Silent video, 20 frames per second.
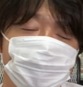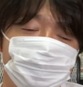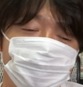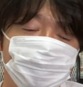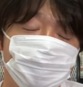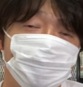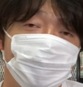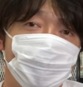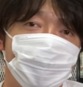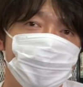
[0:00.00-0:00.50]
今
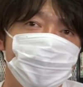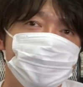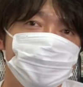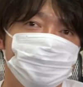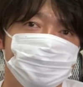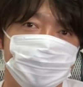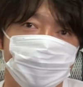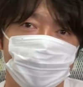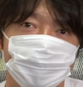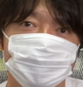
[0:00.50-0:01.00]
そういうのが流行っ
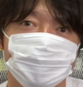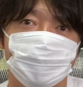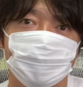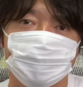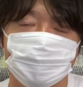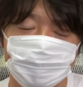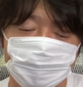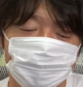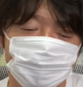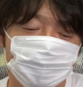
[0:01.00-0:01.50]
てるじゃないです
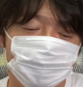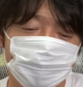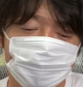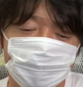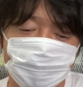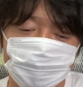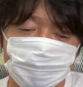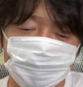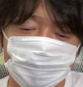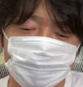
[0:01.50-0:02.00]
か。
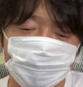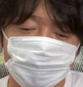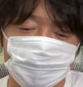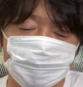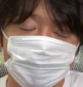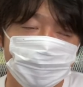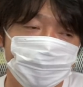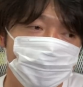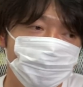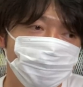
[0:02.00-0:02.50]
で
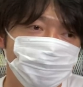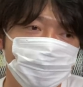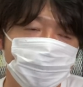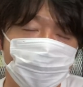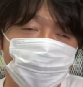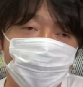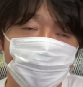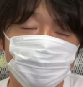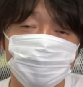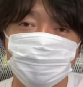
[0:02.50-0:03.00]
ね、いろいろ
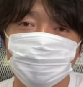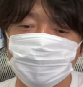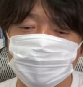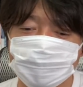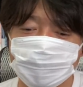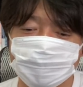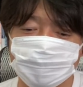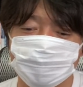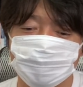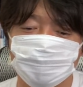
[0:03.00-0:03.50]
買おうと思っ
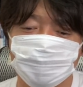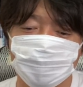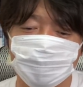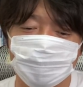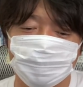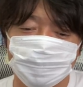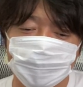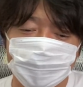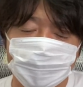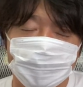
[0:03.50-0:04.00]
てたんですけど
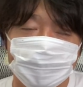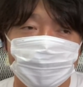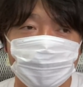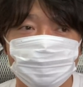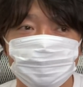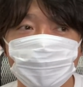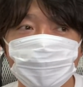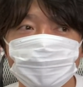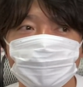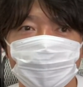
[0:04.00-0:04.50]
も、
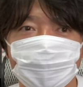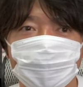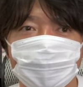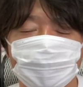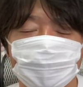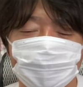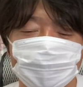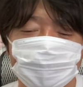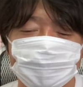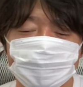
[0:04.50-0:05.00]
やっぱり
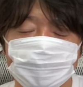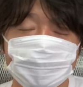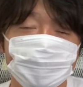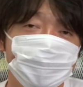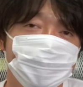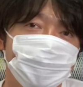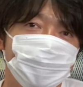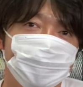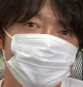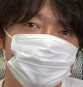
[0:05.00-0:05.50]
ね、
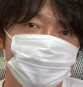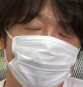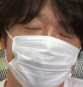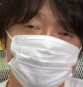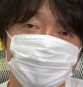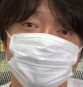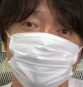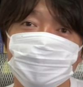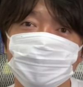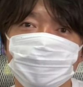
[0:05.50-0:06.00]
IKEA
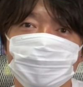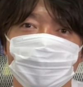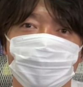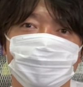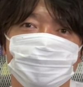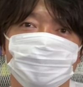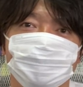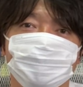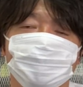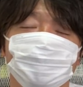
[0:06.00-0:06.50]
安い
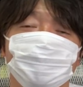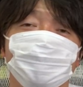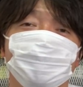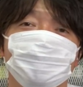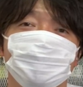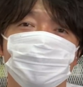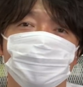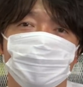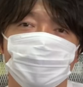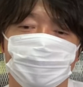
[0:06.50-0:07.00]
な。
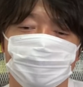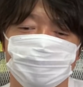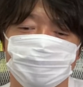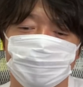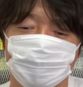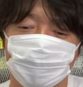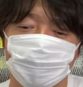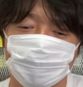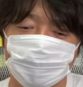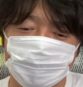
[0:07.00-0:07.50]
思ったんです
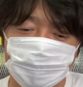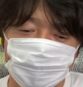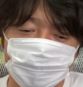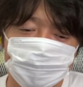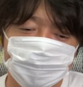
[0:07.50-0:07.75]
よね。